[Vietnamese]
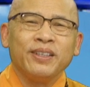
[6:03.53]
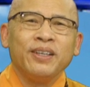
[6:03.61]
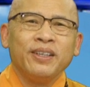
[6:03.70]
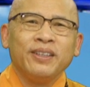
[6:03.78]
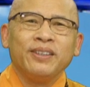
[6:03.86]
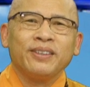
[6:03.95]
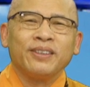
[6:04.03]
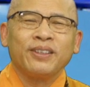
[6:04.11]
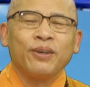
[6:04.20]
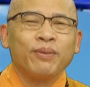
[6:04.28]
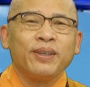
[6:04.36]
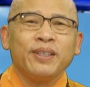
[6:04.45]
anh cúi
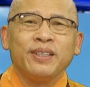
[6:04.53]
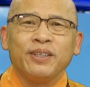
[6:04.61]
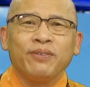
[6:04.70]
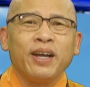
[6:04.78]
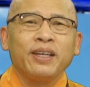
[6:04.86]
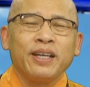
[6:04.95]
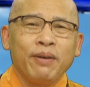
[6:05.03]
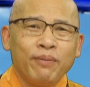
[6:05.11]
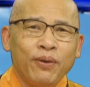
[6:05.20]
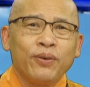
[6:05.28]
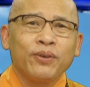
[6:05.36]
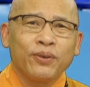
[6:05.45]
đầu đảnh lễ xin
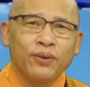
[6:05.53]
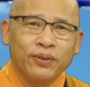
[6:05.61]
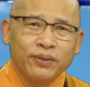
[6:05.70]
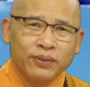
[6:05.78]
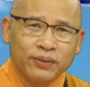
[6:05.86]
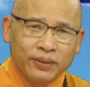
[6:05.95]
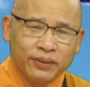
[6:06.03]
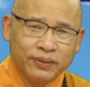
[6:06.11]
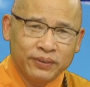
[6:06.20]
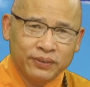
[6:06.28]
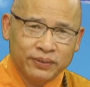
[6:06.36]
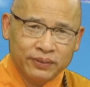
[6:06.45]
quy y với đức phật và
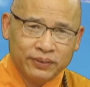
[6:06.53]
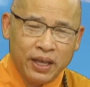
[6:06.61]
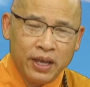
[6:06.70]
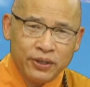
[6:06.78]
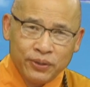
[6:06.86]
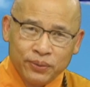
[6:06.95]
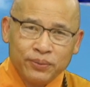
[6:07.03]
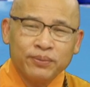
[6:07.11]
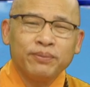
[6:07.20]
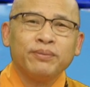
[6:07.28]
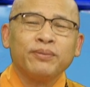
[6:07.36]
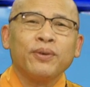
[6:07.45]
sau đó
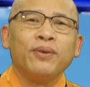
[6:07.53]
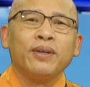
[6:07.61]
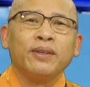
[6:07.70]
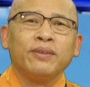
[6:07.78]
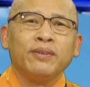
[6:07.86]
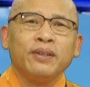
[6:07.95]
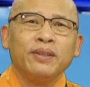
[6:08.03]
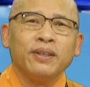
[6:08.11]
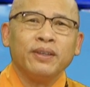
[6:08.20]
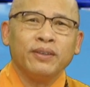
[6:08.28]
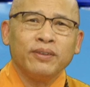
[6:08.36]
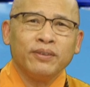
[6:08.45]
anh tinh tấn
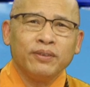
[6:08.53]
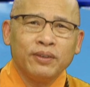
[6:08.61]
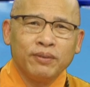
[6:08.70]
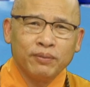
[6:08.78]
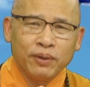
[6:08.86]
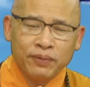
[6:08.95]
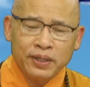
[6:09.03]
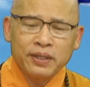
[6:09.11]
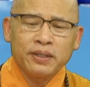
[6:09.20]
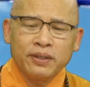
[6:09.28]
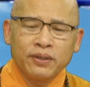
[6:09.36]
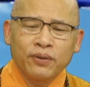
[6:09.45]
nỗ lực tu hành và
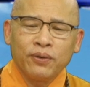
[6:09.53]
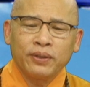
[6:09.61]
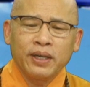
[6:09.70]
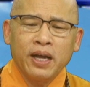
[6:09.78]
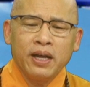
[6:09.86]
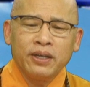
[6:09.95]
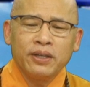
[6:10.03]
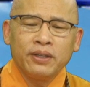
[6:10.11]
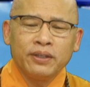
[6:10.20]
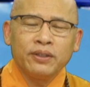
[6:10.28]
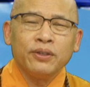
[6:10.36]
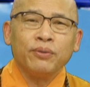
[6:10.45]
cuối cùng anh đã chứng đạo
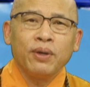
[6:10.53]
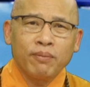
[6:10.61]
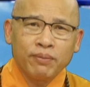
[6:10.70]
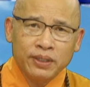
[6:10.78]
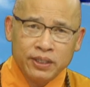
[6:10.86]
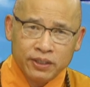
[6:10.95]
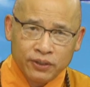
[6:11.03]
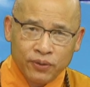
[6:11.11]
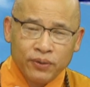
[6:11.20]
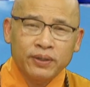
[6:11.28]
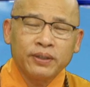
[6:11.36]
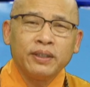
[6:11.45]

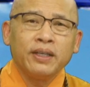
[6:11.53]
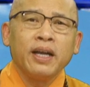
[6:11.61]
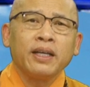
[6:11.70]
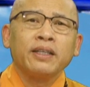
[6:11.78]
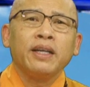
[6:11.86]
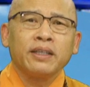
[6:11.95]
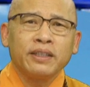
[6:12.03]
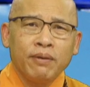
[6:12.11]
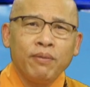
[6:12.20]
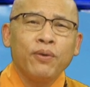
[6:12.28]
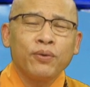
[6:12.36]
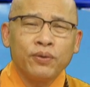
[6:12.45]
điều đó cái
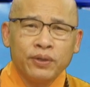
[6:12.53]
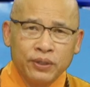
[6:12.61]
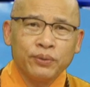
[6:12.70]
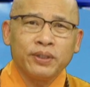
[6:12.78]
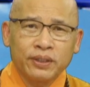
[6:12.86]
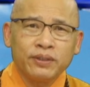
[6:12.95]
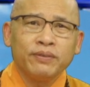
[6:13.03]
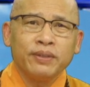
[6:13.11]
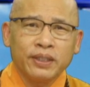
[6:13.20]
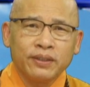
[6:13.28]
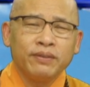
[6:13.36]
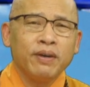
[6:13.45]
câu chuyện
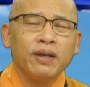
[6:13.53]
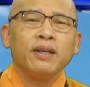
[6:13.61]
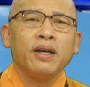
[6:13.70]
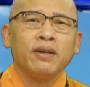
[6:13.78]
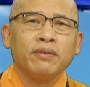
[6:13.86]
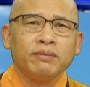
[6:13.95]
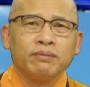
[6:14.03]
đó cho thấy là